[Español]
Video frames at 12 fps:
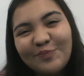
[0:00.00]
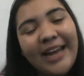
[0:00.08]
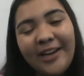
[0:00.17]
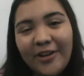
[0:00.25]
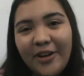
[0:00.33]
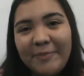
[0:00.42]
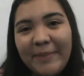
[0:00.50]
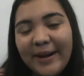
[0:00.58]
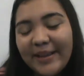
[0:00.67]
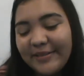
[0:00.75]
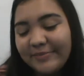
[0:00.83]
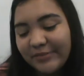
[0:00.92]
El Nori
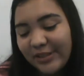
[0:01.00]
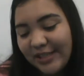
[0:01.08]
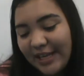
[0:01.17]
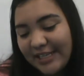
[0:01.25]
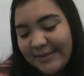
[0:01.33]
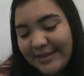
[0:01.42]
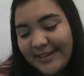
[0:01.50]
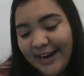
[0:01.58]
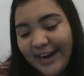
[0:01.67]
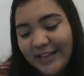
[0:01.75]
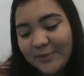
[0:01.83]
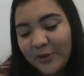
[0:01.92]
Park, no sé, así me hace
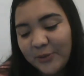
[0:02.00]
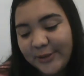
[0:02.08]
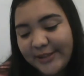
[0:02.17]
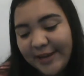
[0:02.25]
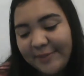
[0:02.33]
que eres muy dulce.